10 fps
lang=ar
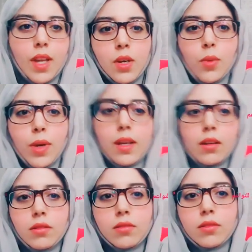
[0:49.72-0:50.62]
اللي هو
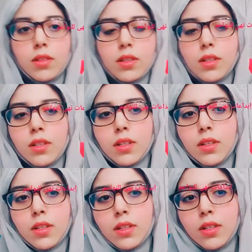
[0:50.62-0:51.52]
هذا
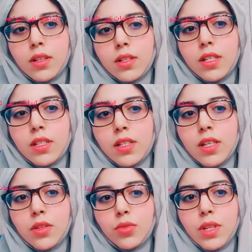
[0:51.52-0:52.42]
زيت
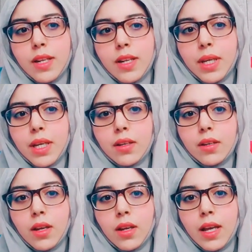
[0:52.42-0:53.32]
الزيتون
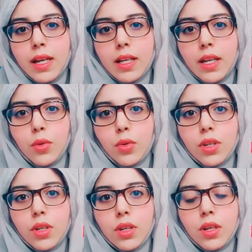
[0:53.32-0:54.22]
البكر اللي كيكون
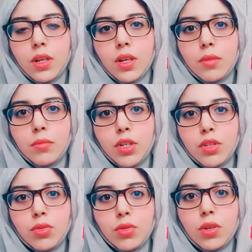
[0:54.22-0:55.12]
آه
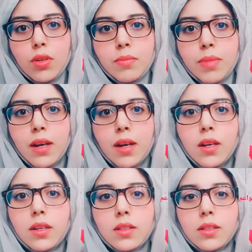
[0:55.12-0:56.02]
معصور
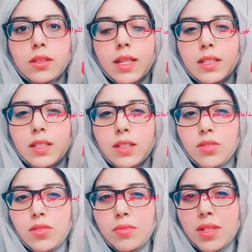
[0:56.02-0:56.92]
بلا آه هذيك
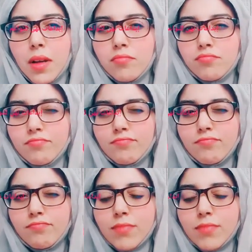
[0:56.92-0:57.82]
شنو سميتها
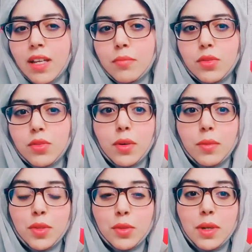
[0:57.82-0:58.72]
معصور
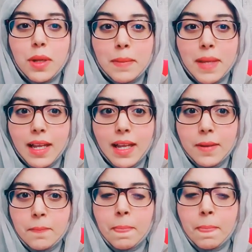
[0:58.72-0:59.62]
بدون
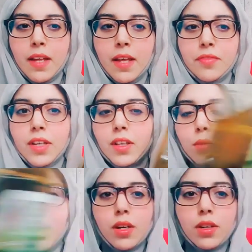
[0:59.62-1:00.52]
ملح
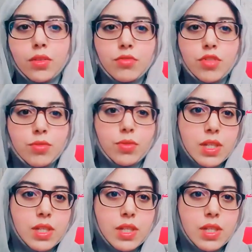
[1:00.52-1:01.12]
فضروري انكم تجيبوا